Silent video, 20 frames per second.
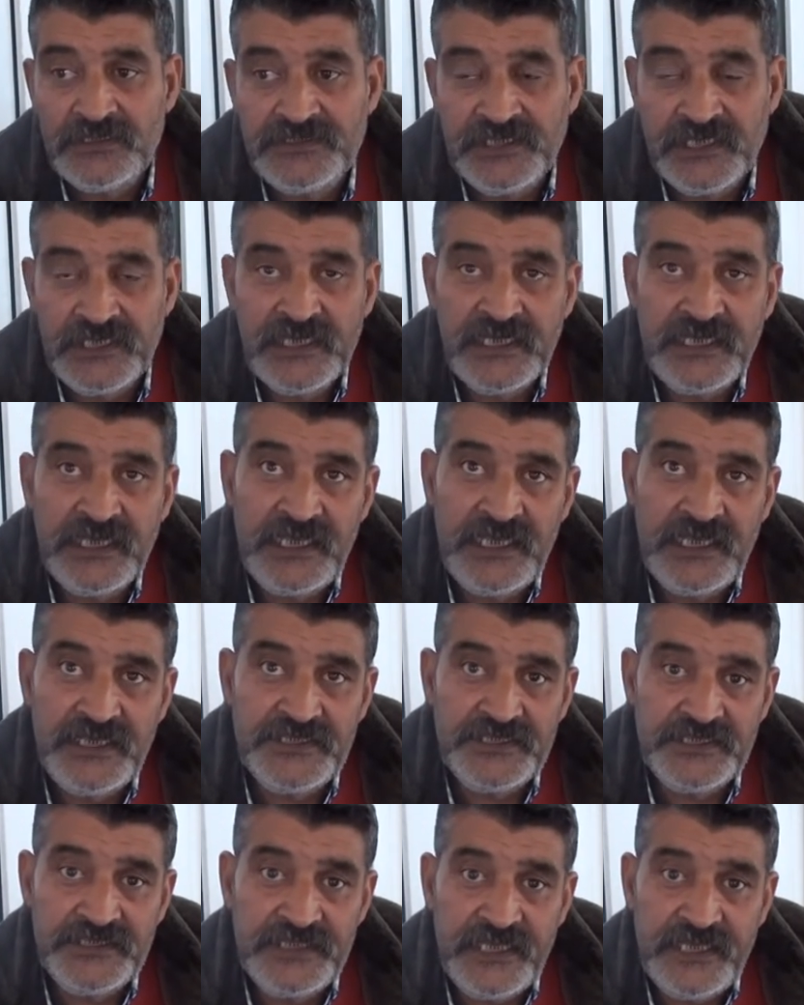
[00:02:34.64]
Çanakkale
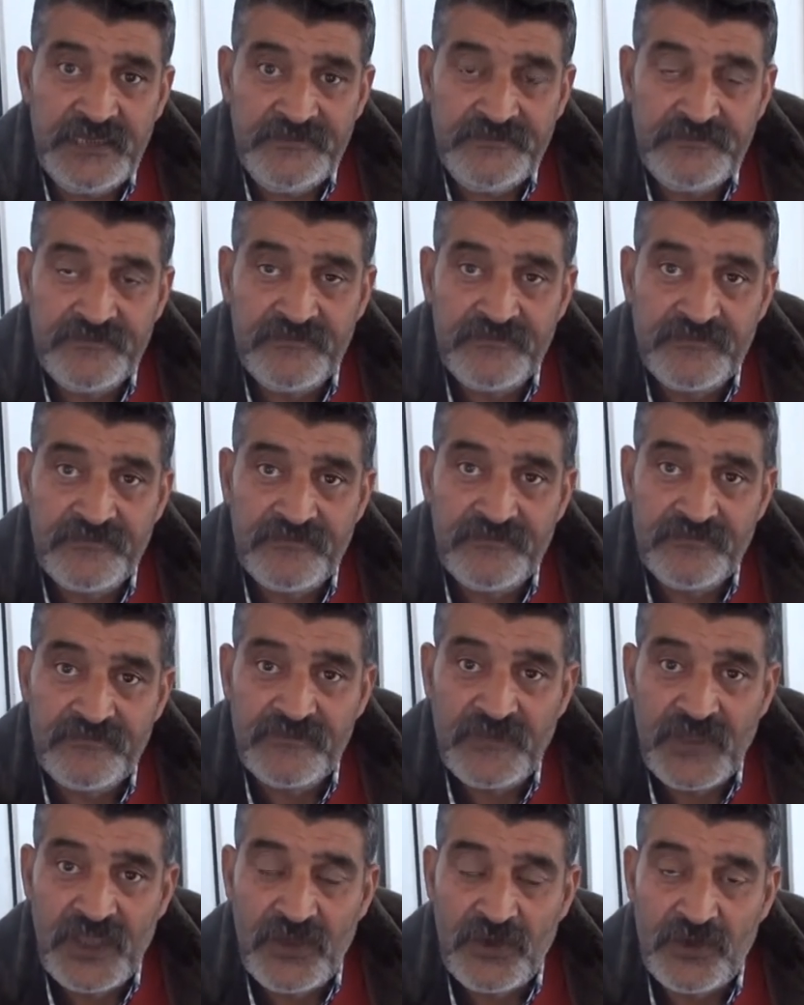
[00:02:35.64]
içinde
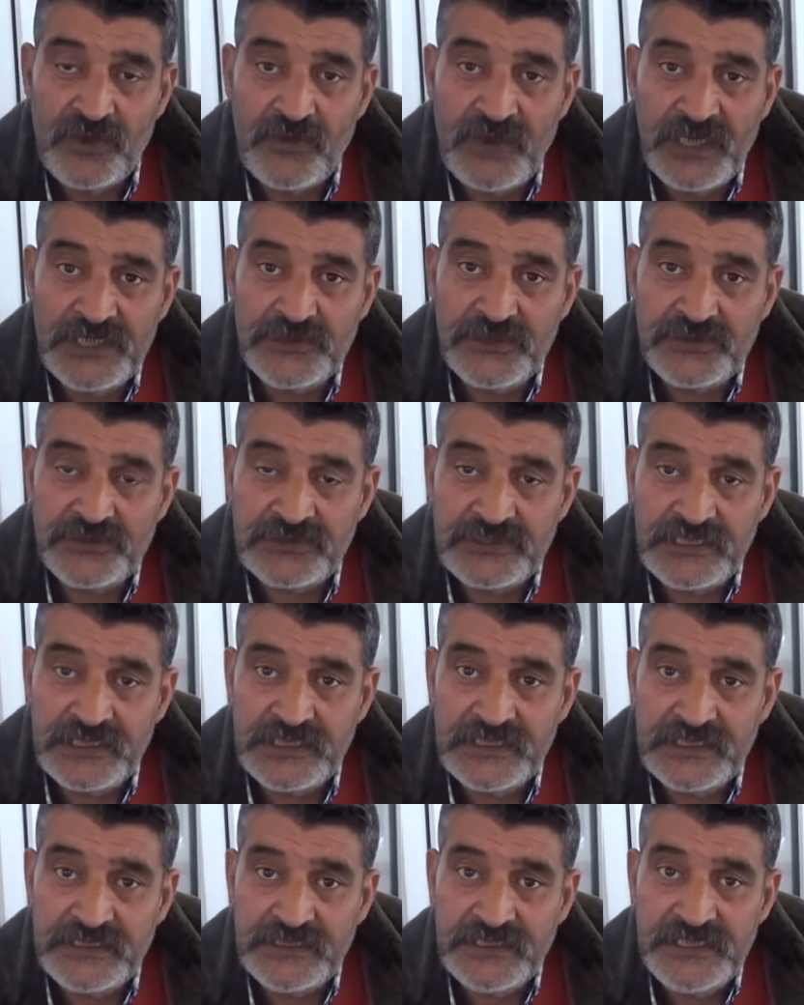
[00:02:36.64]
roman
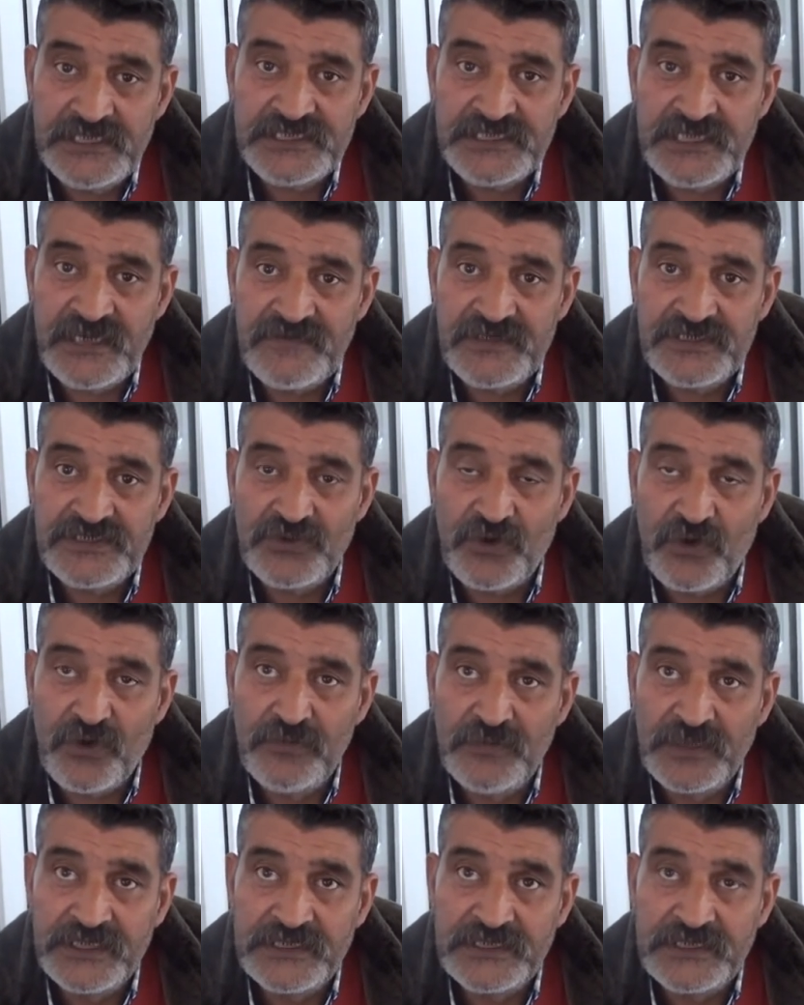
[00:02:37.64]
çocuklarının iş seviyesi
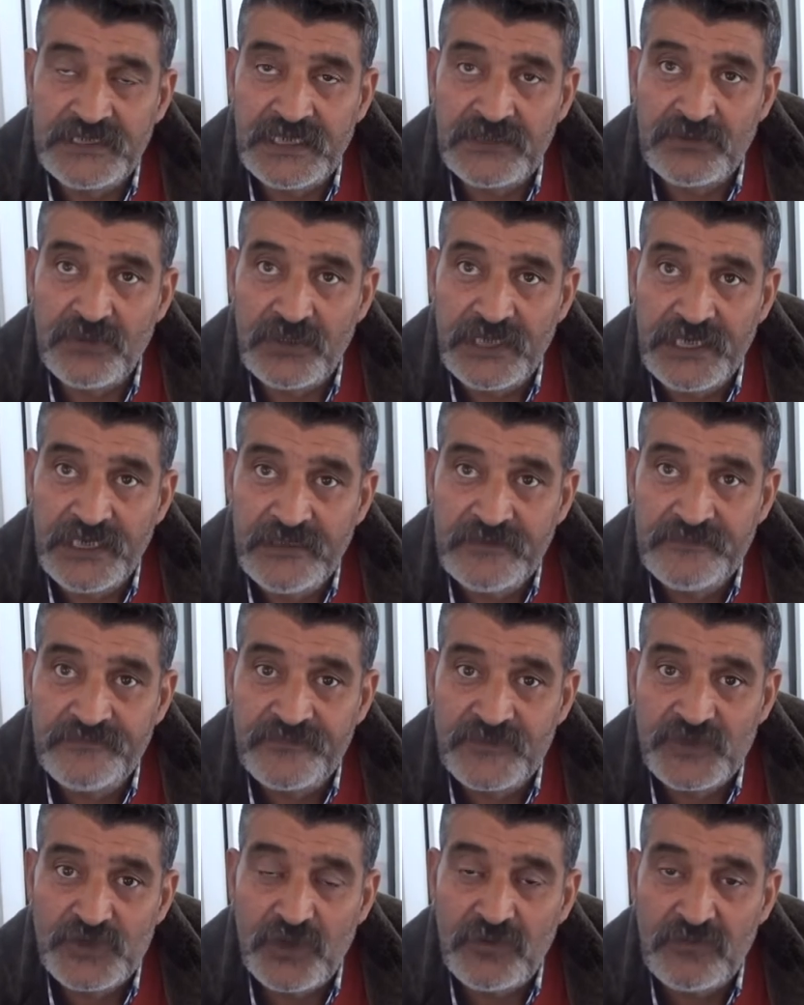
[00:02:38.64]
olmadığından dolayı
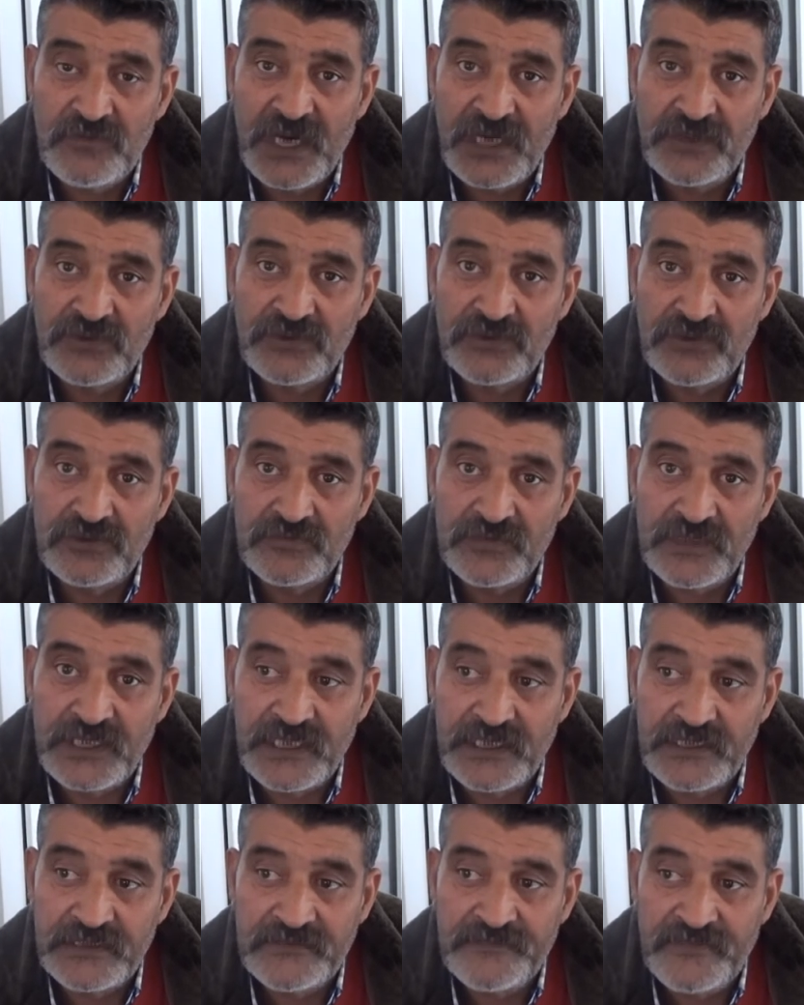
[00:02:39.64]
çok mağdur
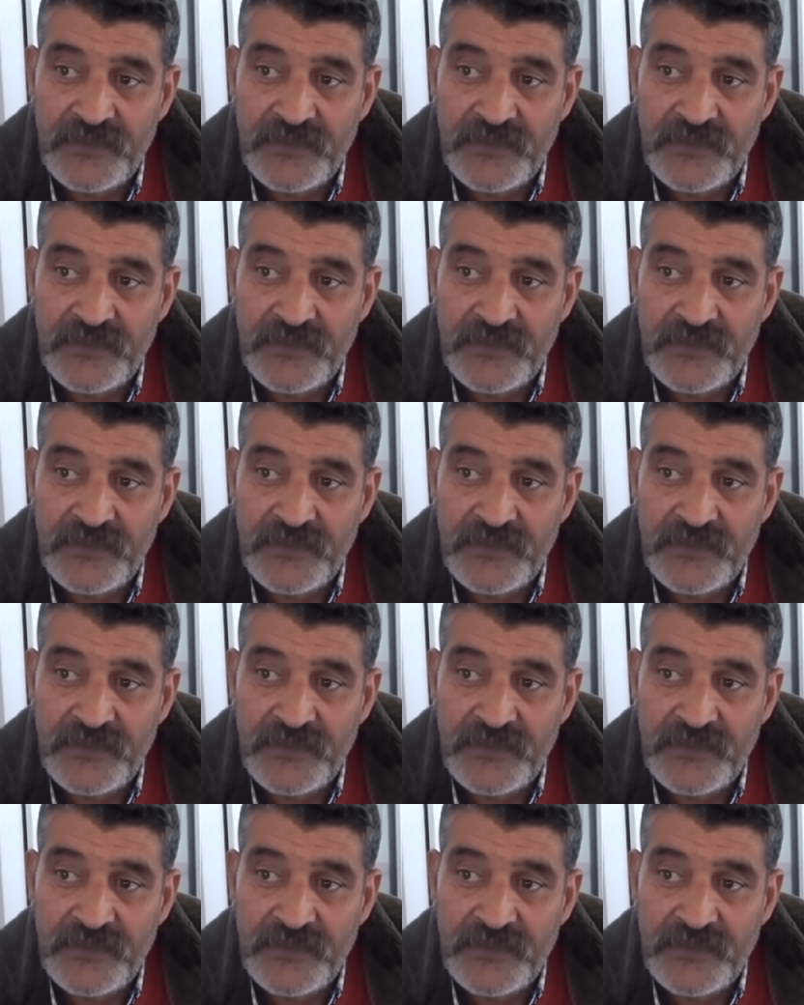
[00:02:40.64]
durumdalar.